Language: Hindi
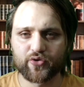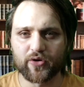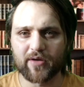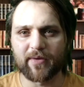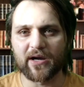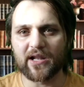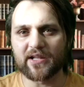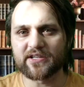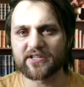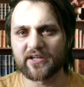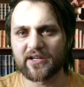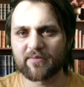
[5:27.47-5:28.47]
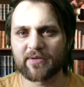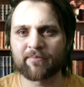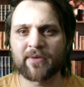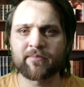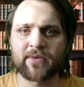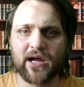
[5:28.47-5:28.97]
जो कि बांग्लादेश की टीम ने
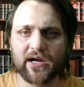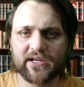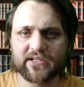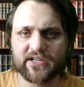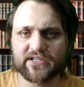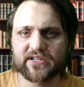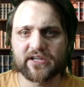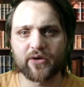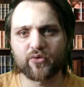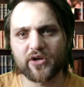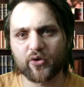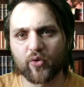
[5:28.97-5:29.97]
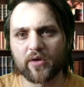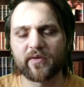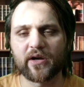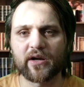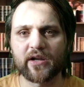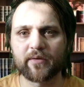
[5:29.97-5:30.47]
मरमरा के चेज किया उनकी कोई
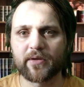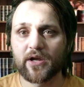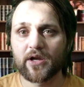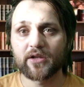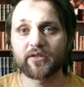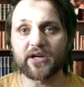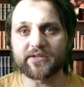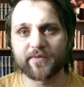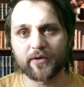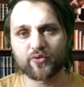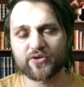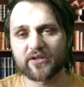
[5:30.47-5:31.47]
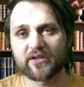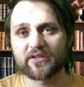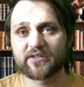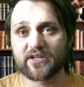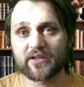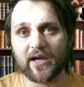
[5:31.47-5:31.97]
विकेट नहीं दस विकेटों से
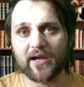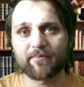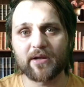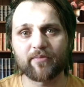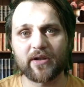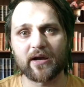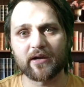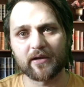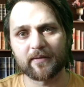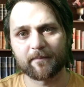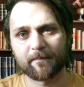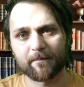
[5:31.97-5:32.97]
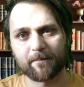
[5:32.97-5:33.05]
जीता है मरमरा के